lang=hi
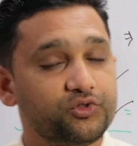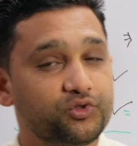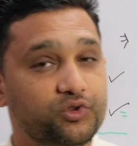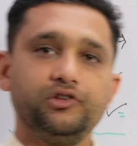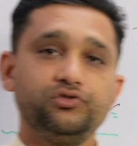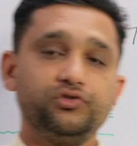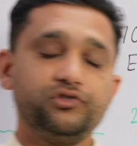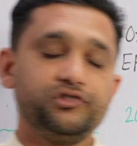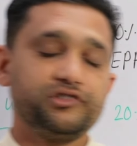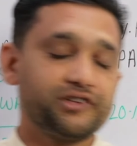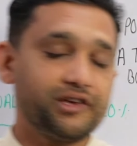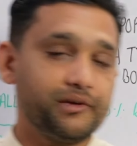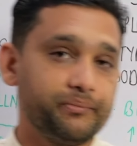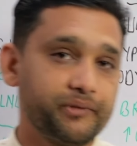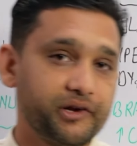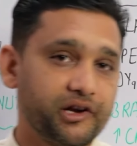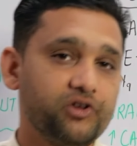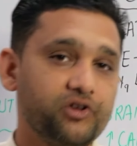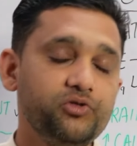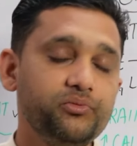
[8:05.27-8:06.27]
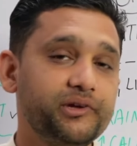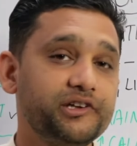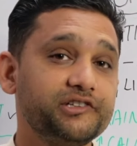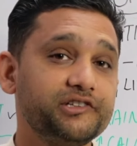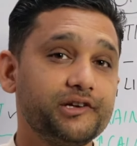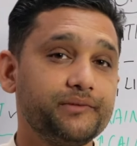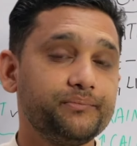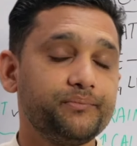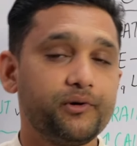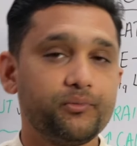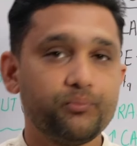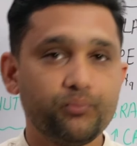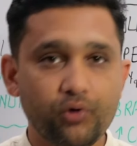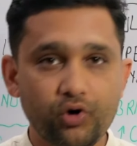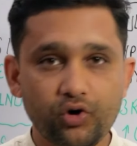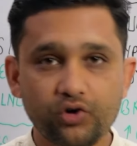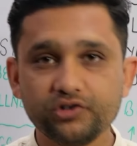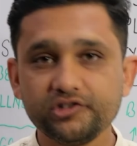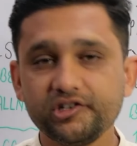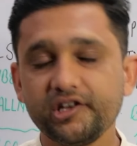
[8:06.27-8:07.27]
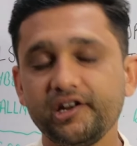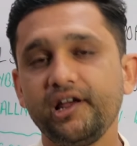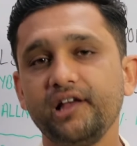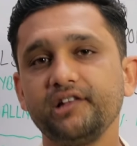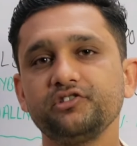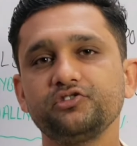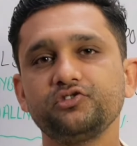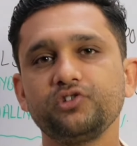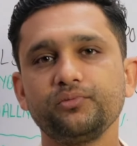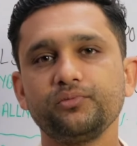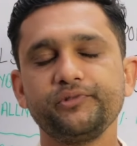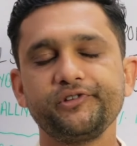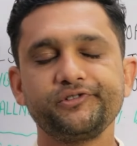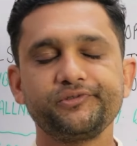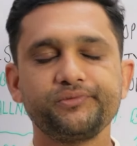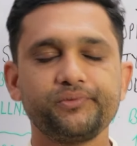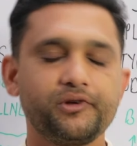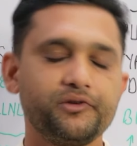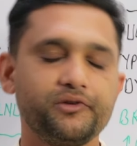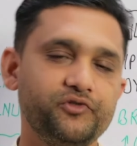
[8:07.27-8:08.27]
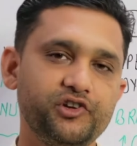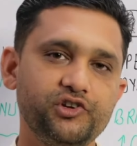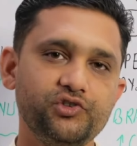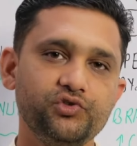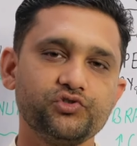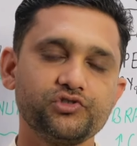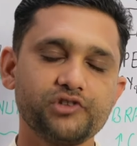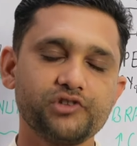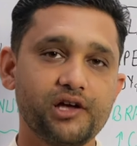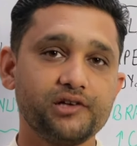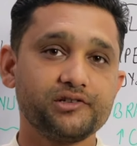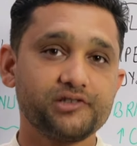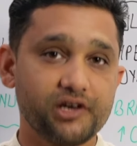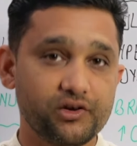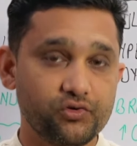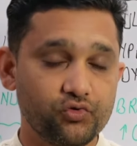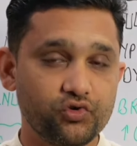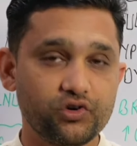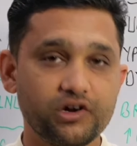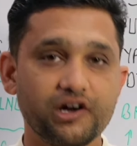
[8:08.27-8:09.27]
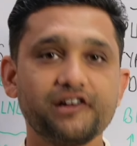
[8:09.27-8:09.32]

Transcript: तो, तो इसके बिना भी मेरे चैनल पर बहुत सारे हेल्थ टॉपिक्स पर वीडियोज़ आए चाहे वो